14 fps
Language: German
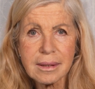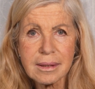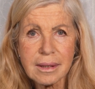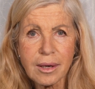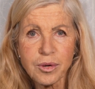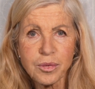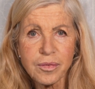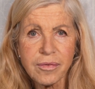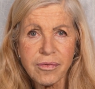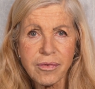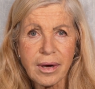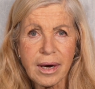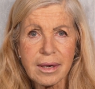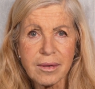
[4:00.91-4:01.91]
Äh, der
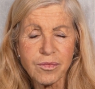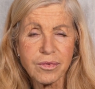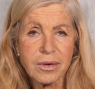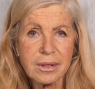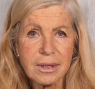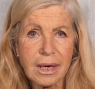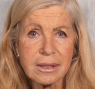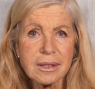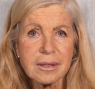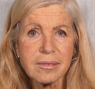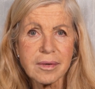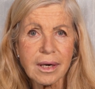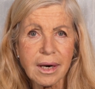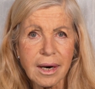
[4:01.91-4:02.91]
Löwenzahn wirkt
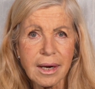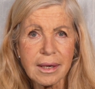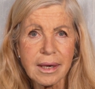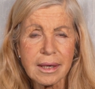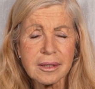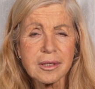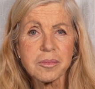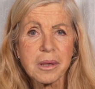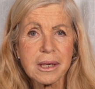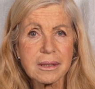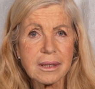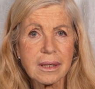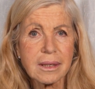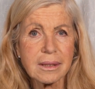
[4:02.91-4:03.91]
antiviral,
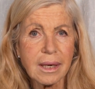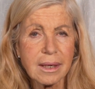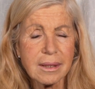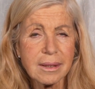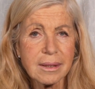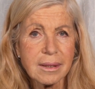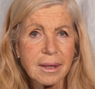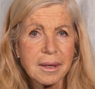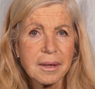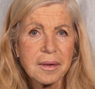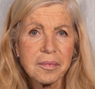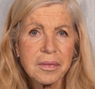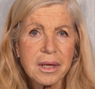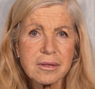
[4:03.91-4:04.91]
antibakteriell.
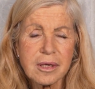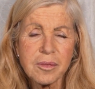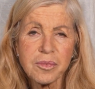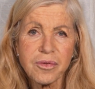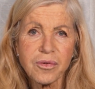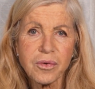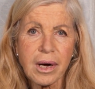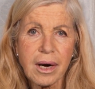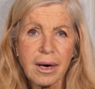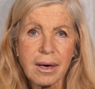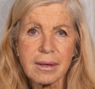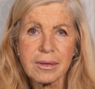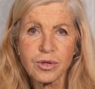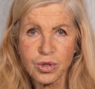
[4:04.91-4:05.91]
Es gibt
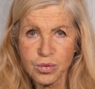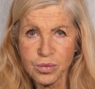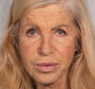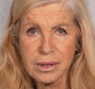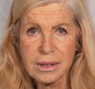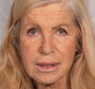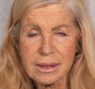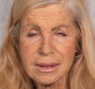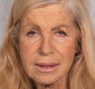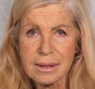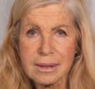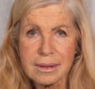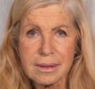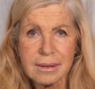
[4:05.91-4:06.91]
sogar Studien
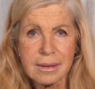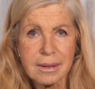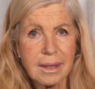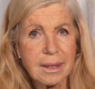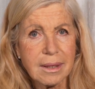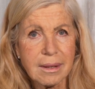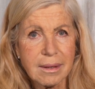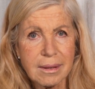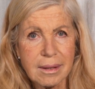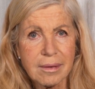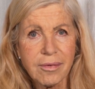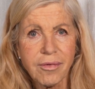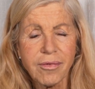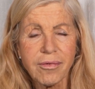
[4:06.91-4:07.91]
äh, gegen
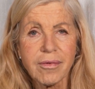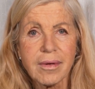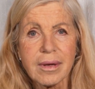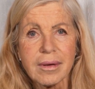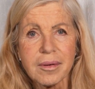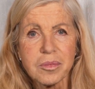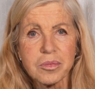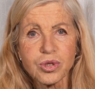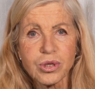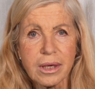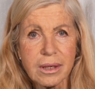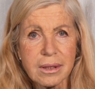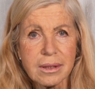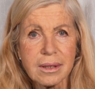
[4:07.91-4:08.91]
das äh,
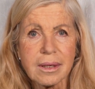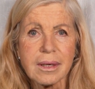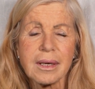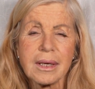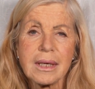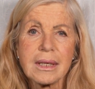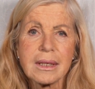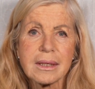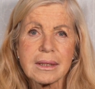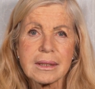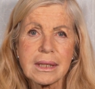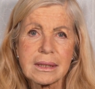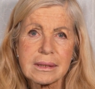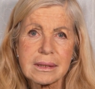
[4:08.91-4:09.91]
bestätigen,
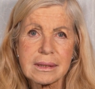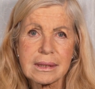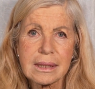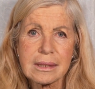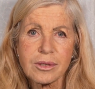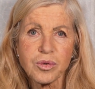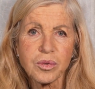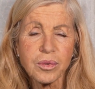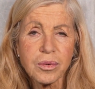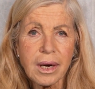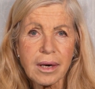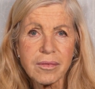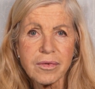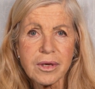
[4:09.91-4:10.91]
dass das
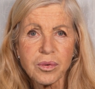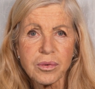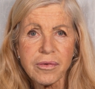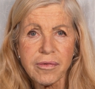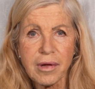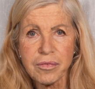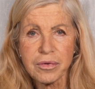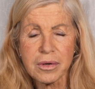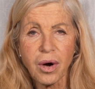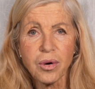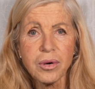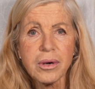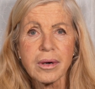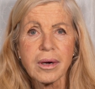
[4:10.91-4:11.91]
Coronavirus davon
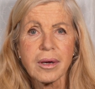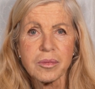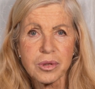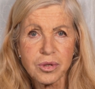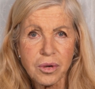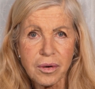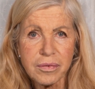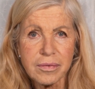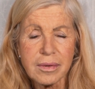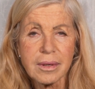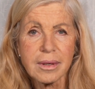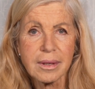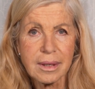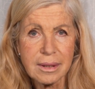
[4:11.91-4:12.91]
auch betroffen
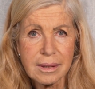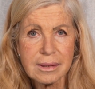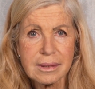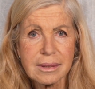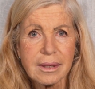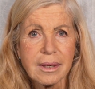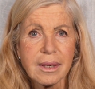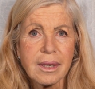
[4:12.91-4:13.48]
ist.